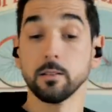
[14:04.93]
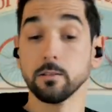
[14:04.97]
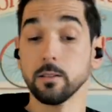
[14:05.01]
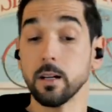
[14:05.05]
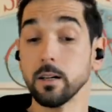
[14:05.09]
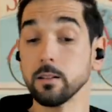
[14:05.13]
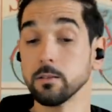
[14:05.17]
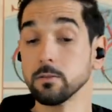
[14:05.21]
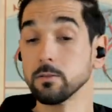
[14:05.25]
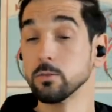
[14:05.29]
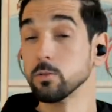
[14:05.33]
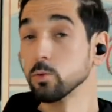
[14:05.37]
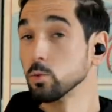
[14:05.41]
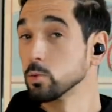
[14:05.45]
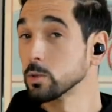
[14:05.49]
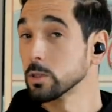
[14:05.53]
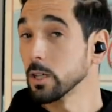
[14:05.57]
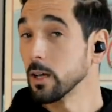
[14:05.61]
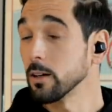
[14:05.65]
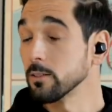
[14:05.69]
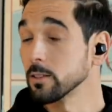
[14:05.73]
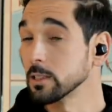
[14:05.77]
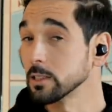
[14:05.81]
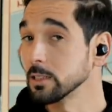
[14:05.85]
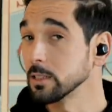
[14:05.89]
Ah, où
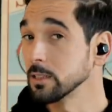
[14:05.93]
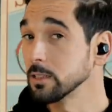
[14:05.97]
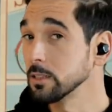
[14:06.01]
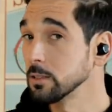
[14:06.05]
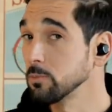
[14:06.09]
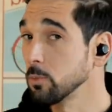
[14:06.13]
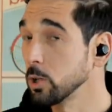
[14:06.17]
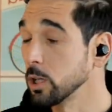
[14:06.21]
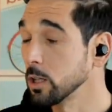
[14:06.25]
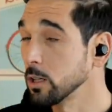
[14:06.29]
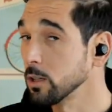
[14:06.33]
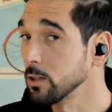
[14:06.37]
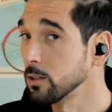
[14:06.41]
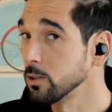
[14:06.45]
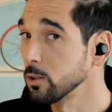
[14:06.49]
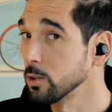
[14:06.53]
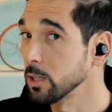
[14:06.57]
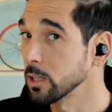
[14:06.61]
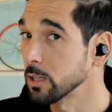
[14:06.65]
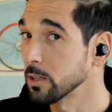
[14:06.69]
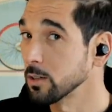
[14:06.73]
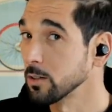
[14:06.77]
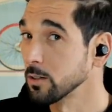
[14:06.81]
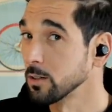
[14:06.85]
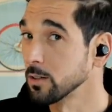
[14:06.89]
ça Vas-y, dis-moi
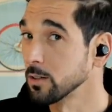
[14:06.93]
Loïc